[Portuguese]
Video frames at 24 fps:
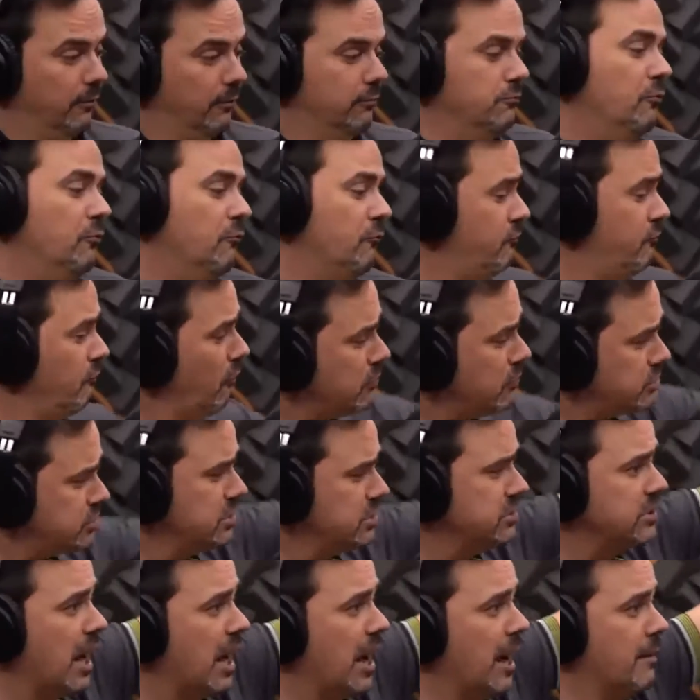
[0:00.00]
Não vou
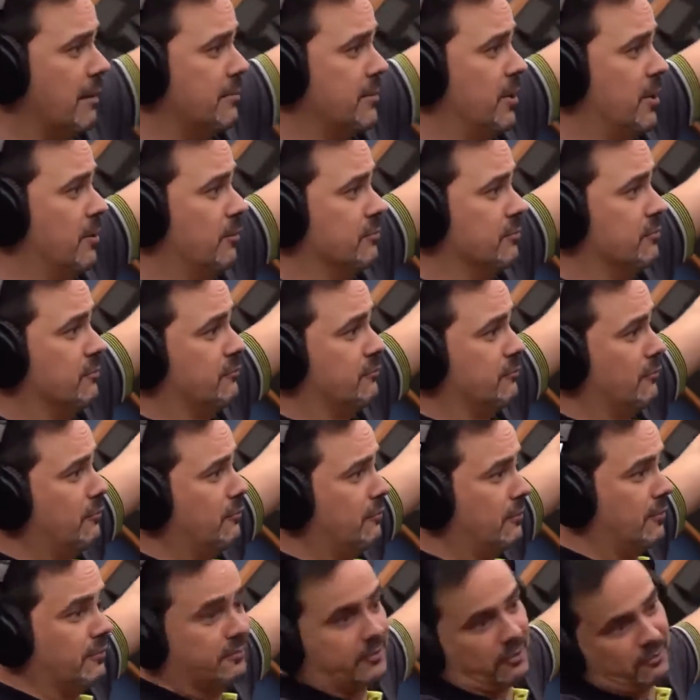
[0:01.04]
te dar, meu, não
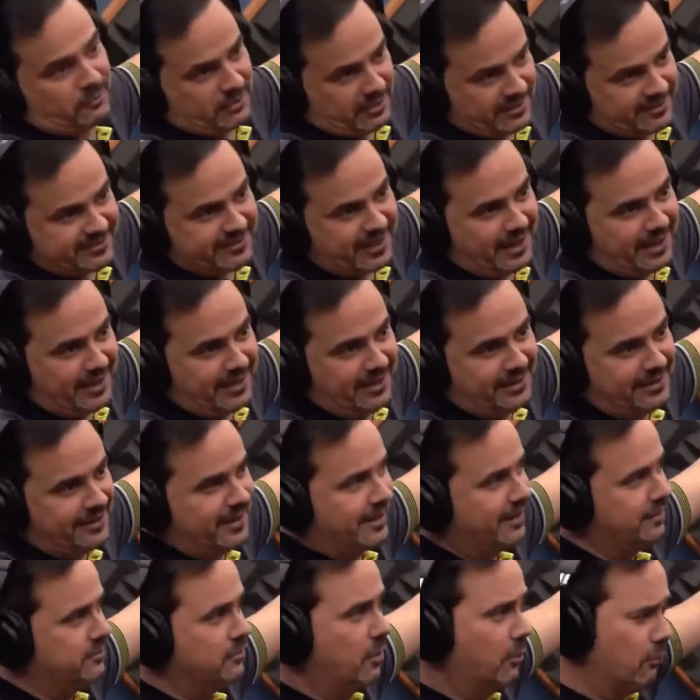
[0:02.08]
vou. Eu, eu quis sair,
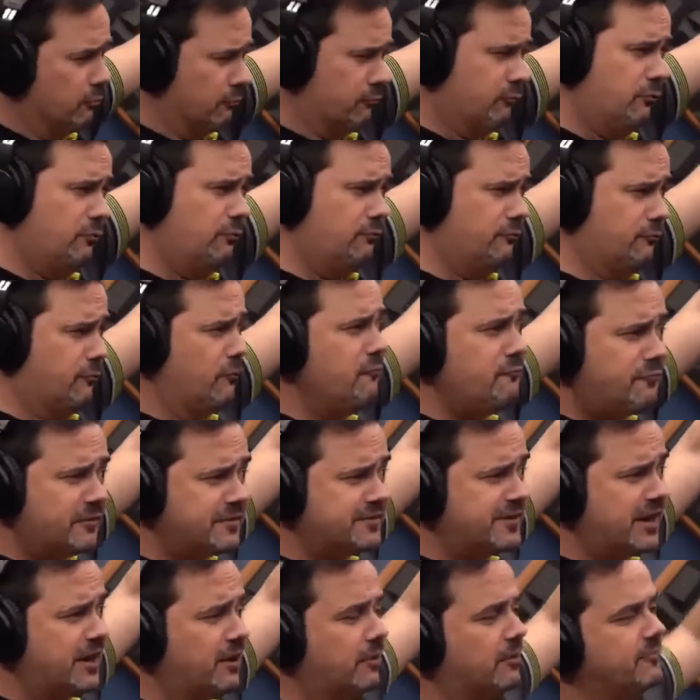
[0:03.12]
né? Não, vou, vamos
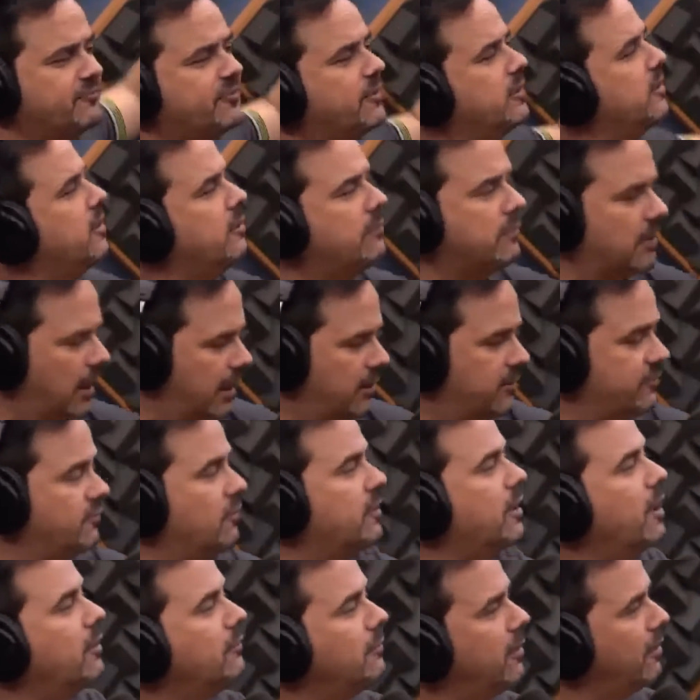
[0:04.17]
fazer negócio. falei, não, cara, só
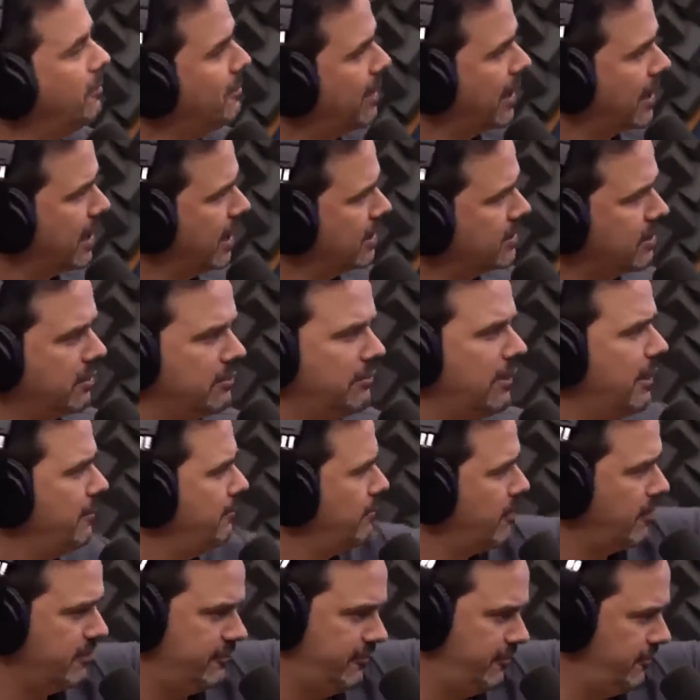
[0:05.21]
quero ler uma carta no ar,
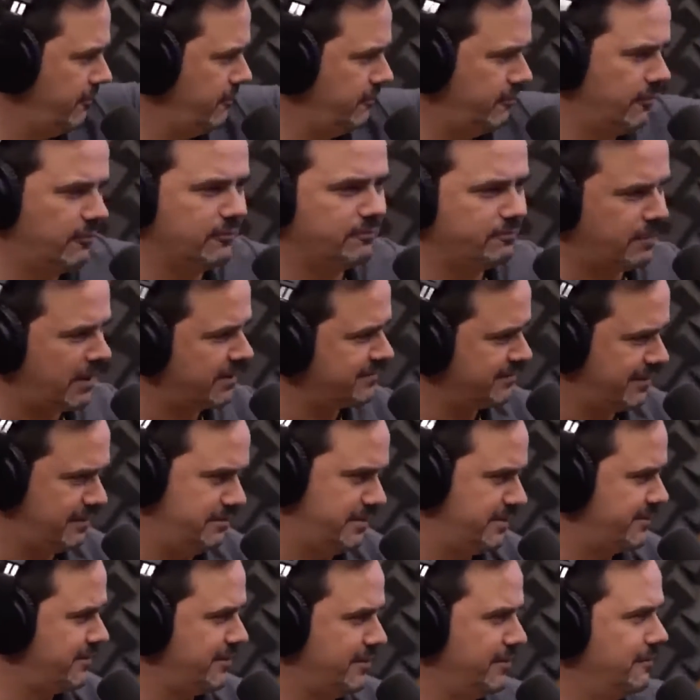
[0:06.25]
pode. Eu peço
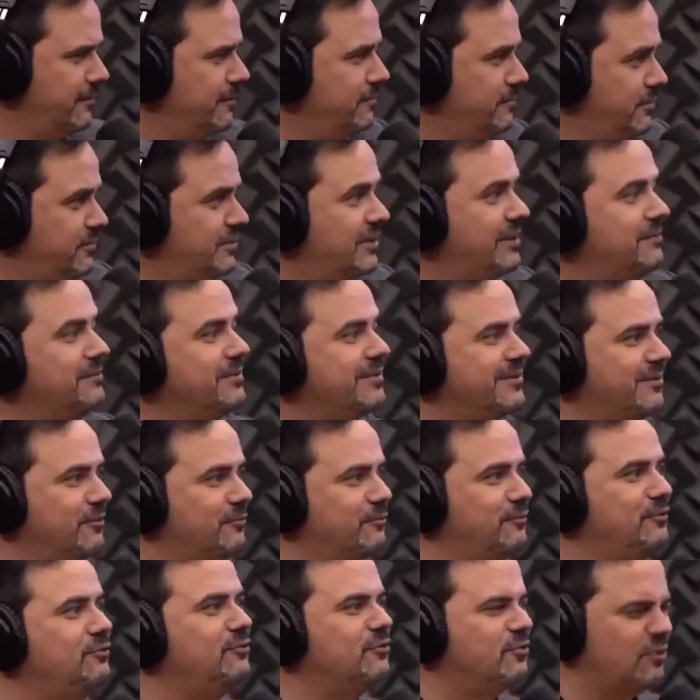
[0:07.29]
demissão. Pedi demissão,
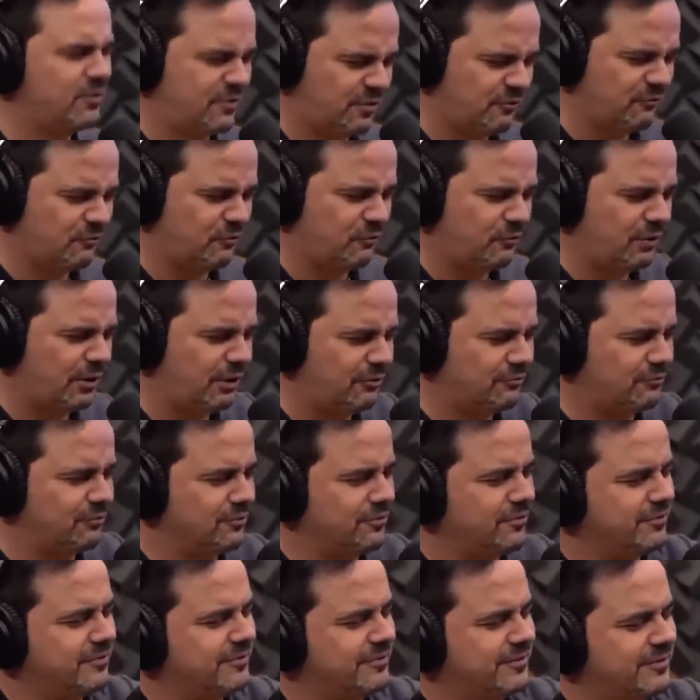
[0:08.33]
22 anos, fui
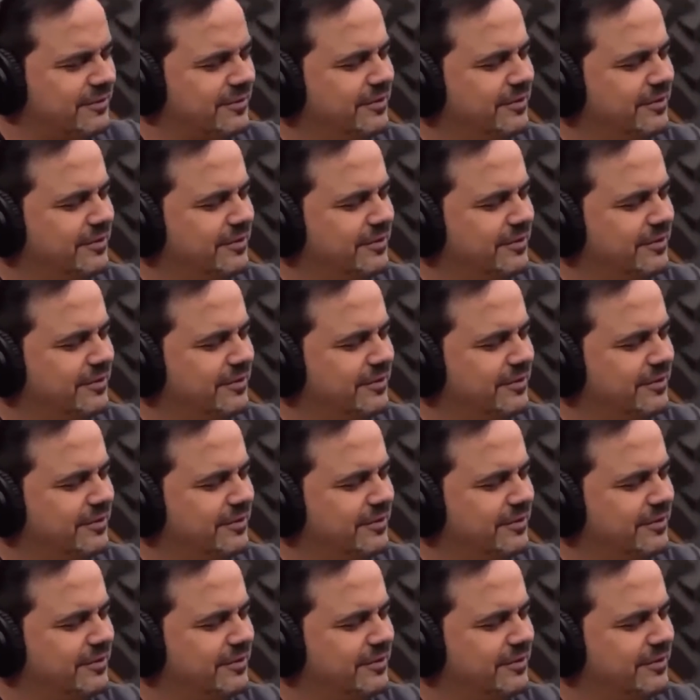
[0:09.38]
corajoso.